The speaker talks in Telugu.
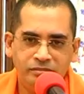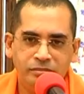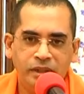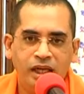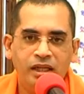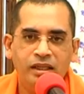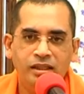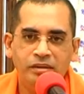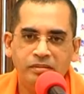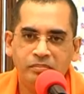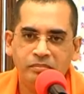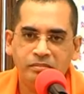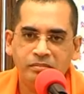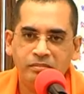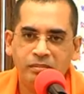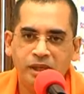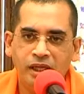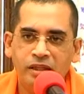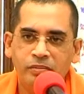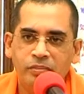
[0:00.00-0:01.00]
బాధ
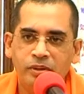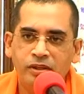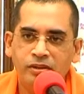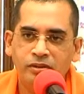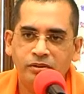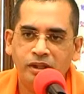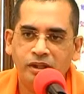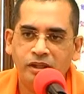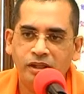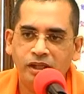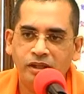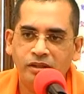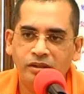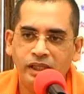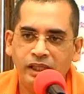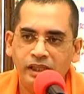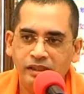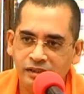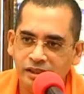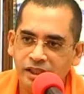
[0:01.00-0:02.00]
బాధపడుతూ అంటారు
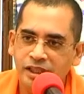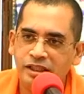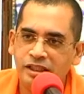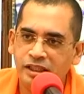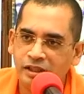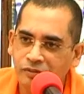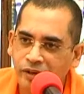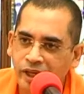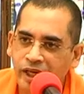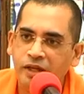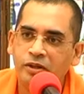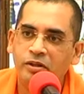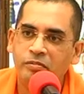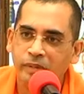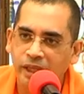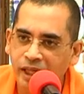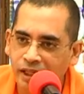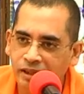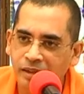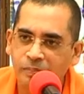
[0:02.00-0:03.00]
ఈజ్ దిస్ ద వే టు
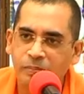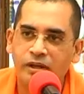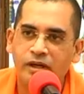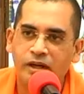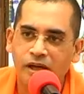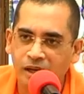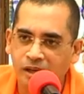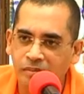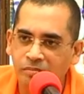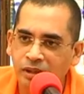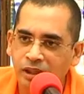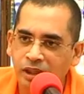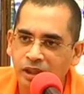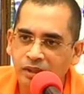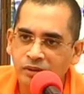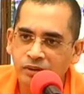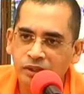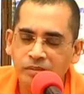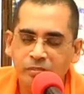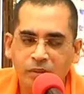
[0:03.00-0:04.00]
మేక్ ద ప్రణామ్
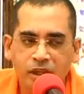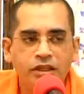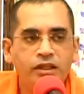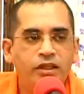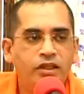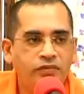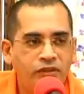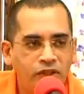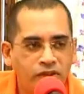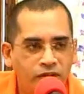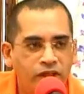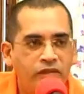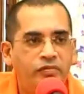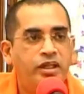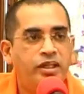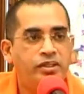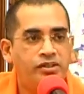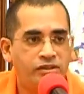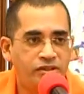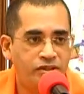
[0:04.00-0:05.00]
టు ది మదర్ ఆఫ్ ద
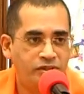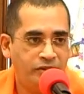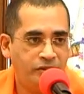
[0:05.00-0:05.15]
యూనివర్స్